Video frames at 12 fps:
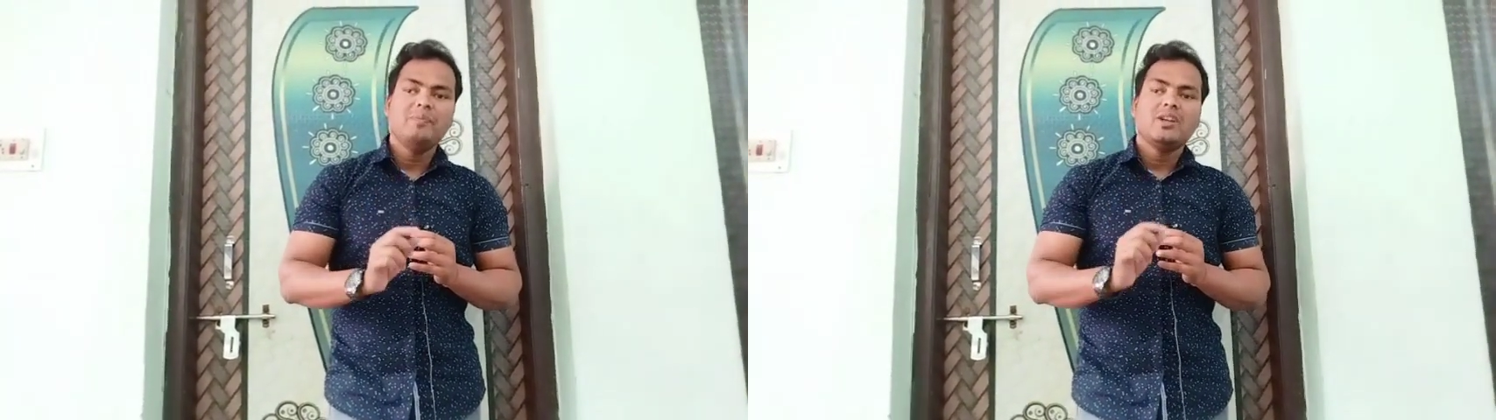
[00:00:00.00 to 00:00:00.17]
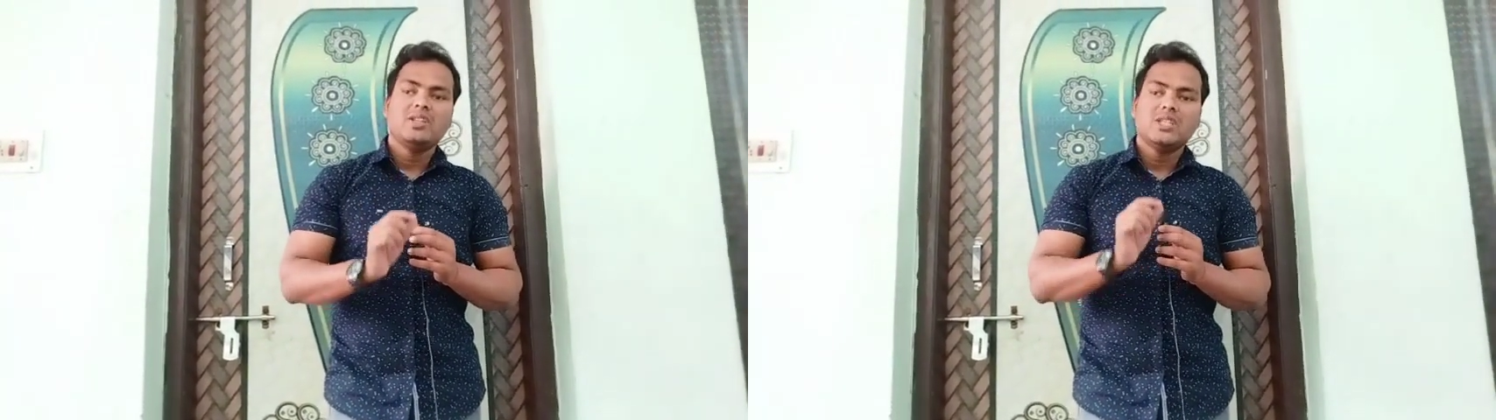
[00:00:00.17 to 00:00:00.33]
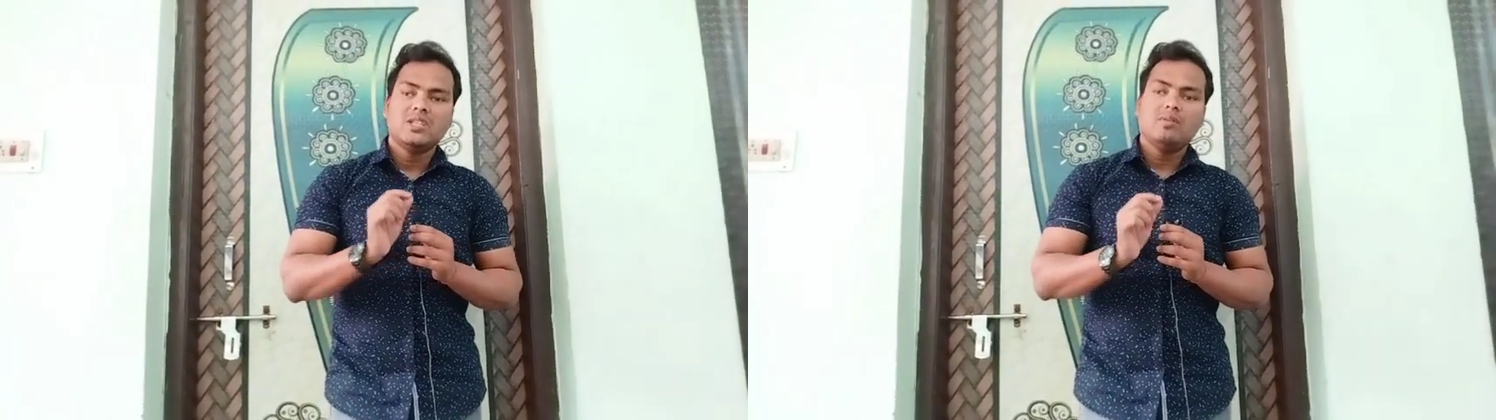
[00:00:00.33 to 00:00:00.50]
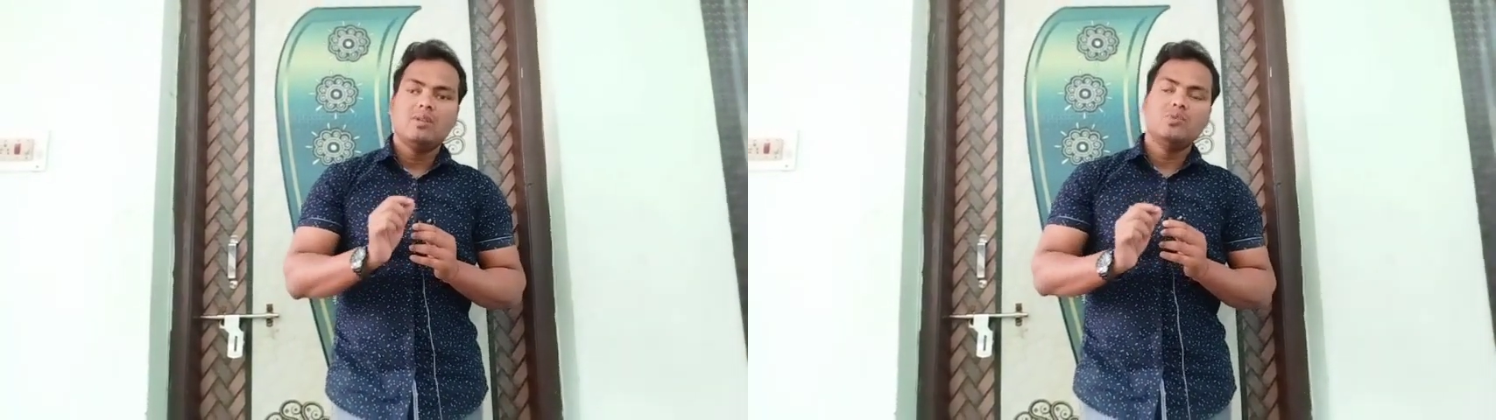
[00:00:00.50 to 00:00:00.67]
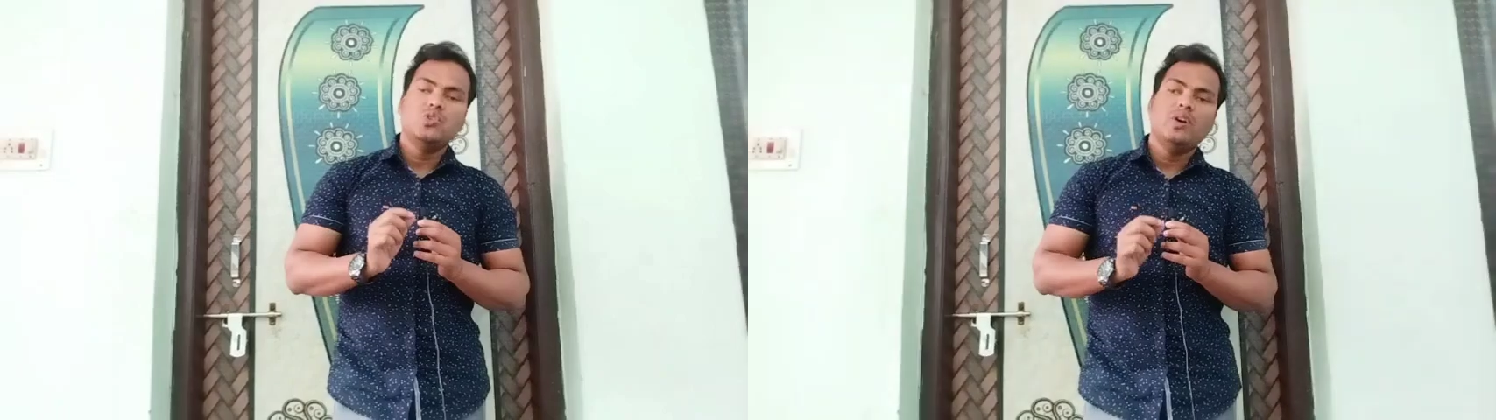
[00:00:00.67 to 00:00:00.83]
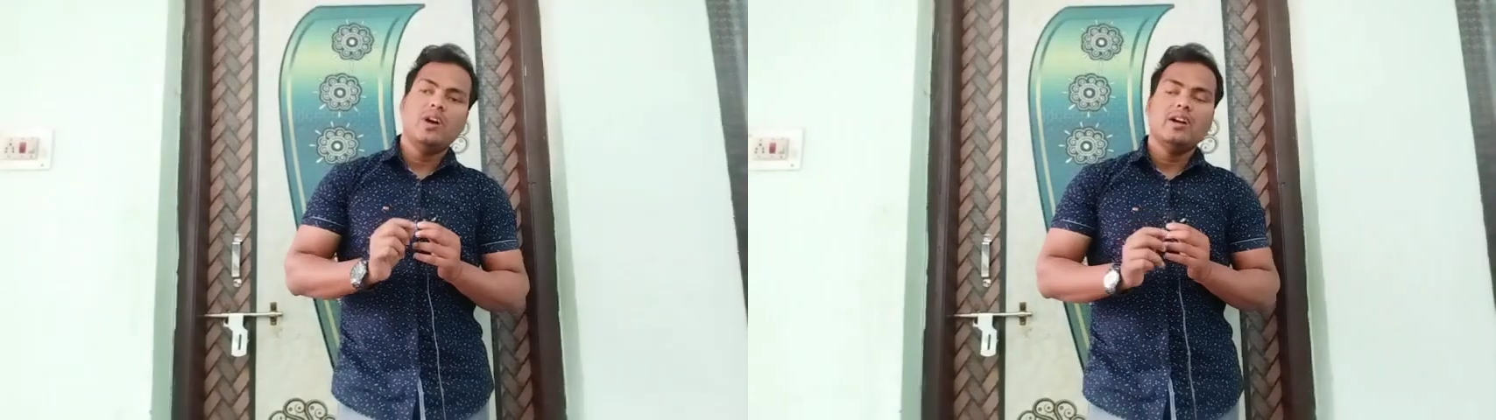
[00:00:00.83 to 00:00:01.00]
सब अब जो
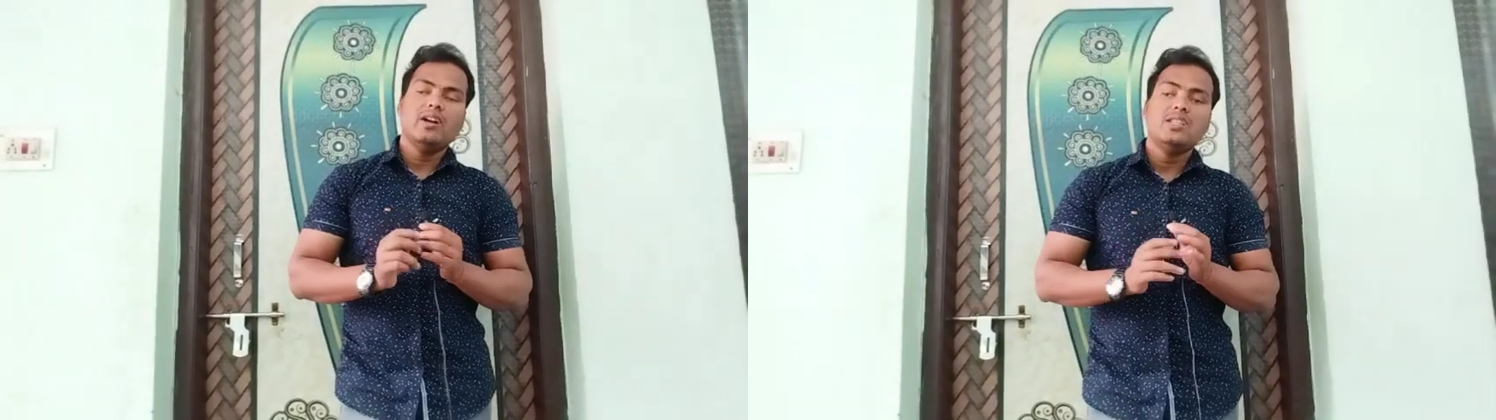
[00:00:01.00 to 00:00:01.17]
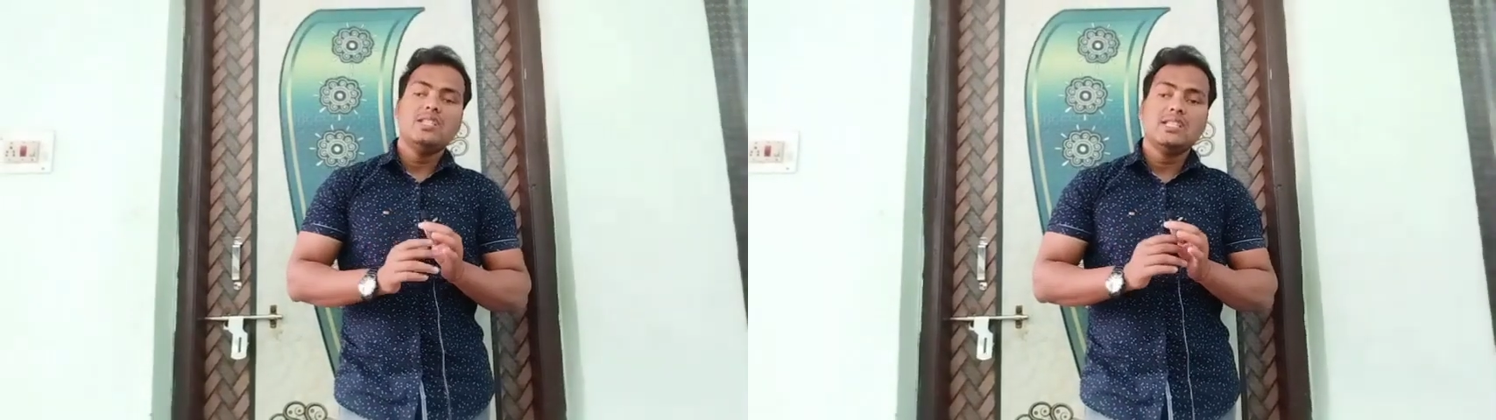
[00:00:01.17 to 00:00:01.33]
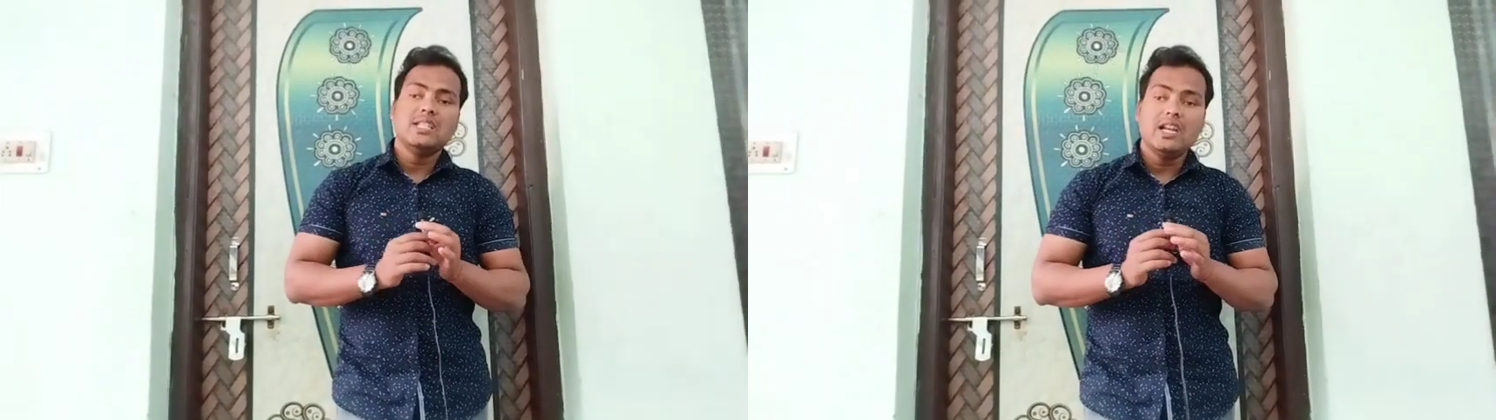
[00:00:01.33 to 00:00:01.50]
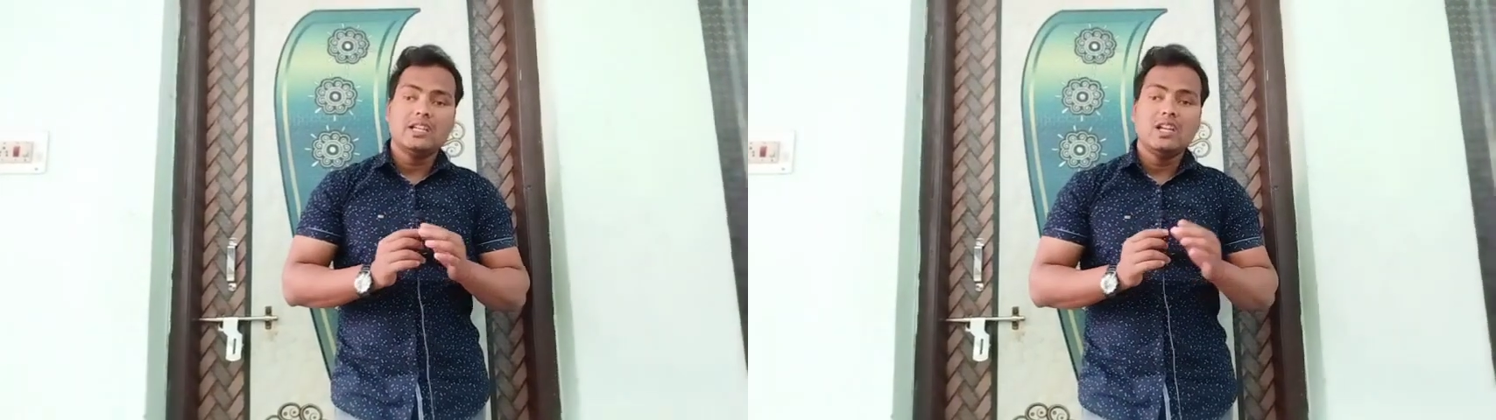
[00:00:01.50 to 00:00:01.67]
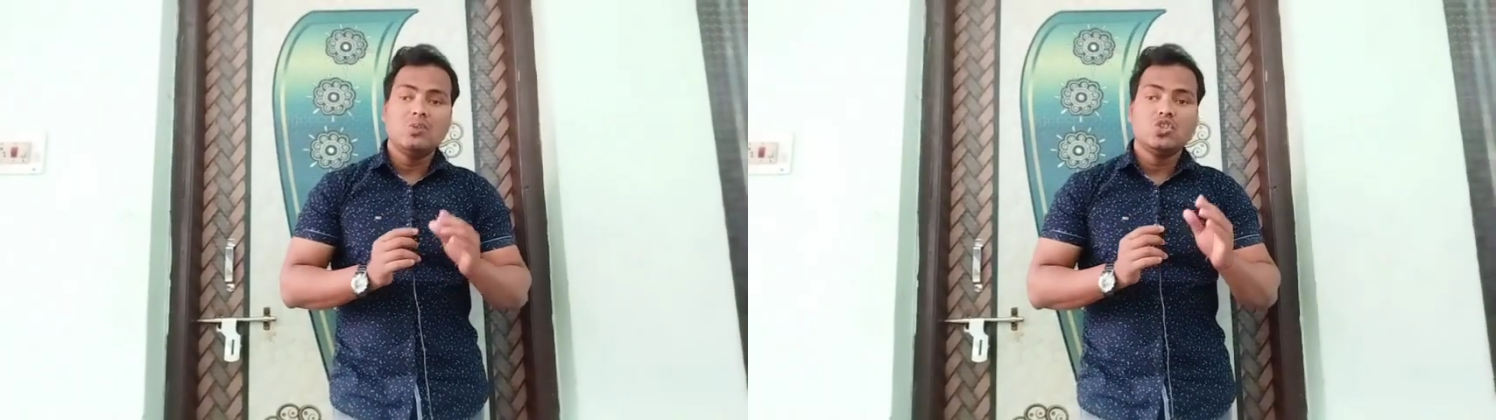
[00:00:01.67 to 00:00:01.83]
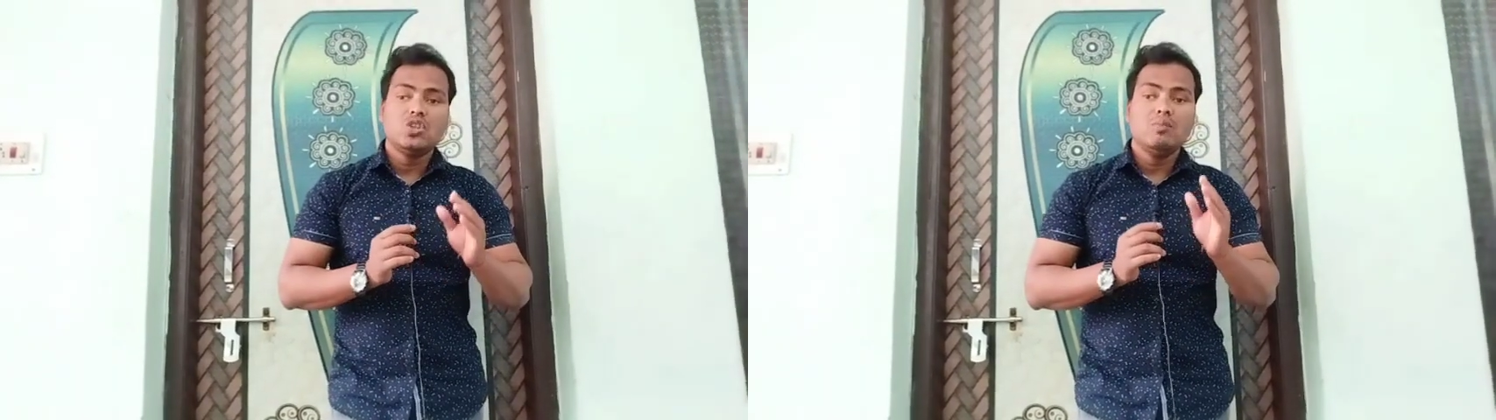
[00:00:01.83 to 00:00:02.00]
आएगा सिलेक्टेड
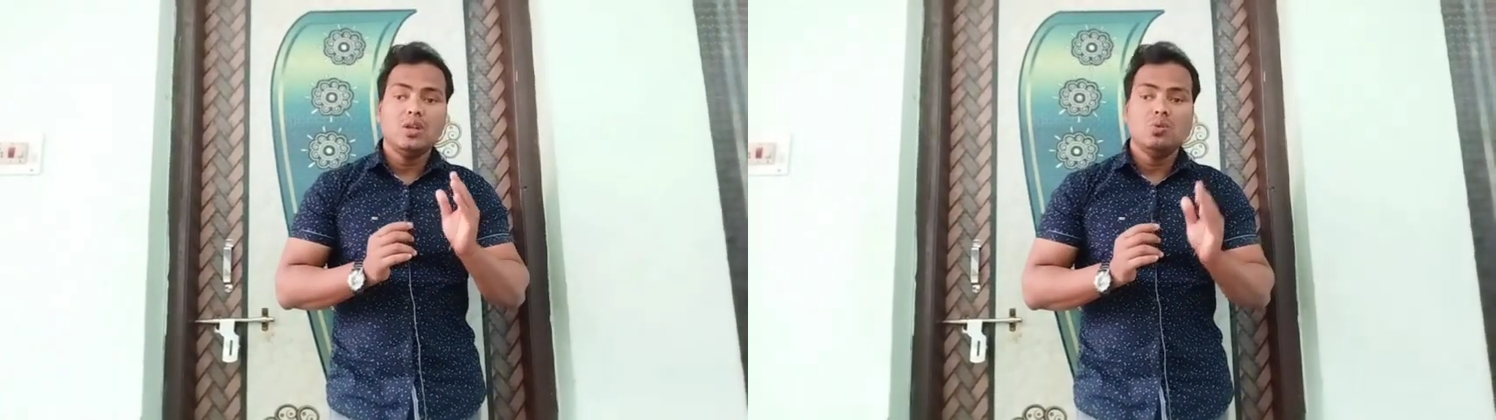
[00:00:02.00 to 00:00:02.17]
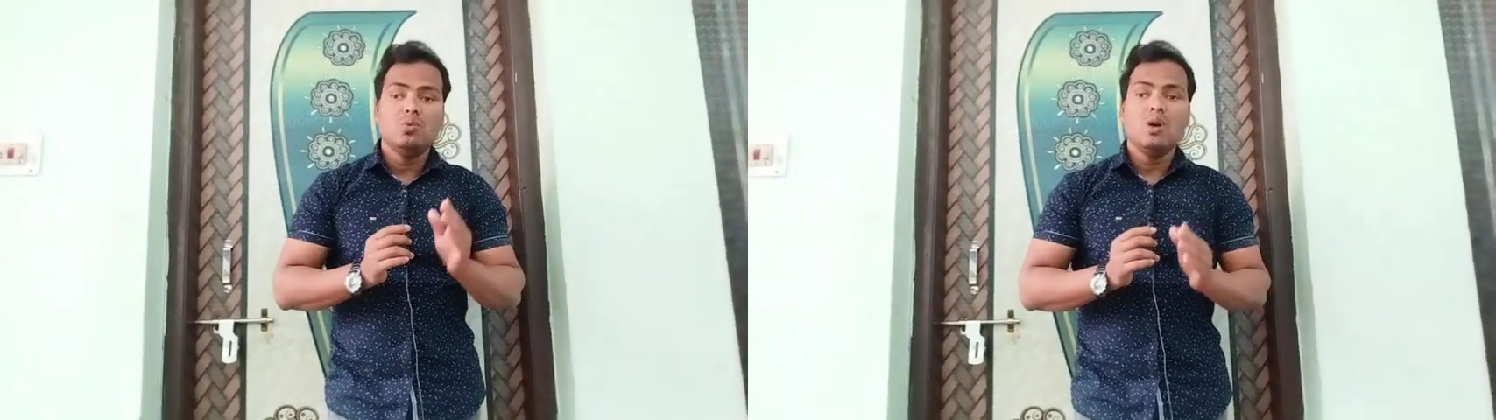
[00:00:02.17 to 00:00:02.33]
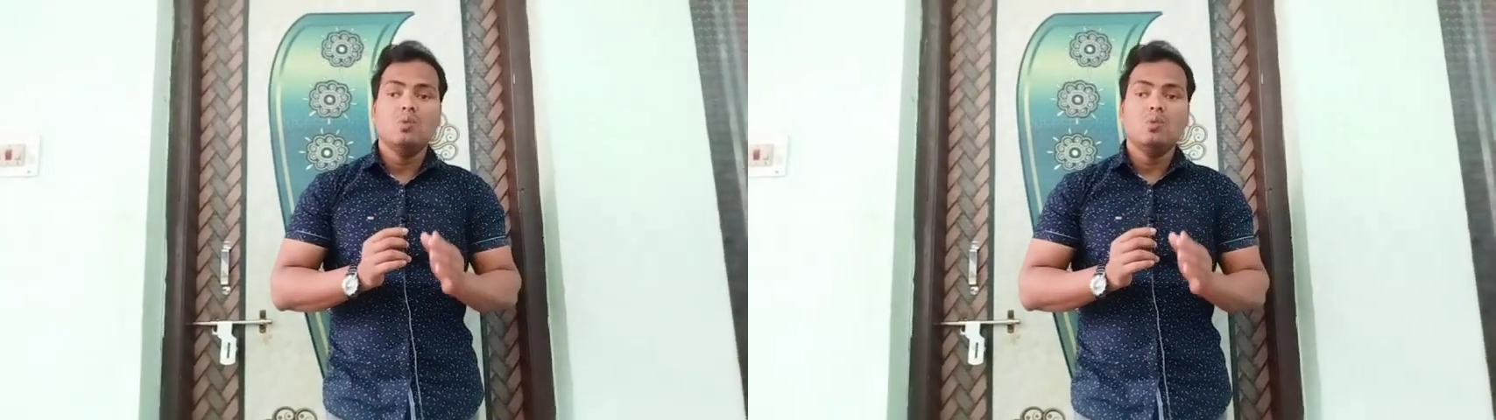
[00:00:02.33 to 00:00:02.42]
क्वेश्चन मैं दूंगा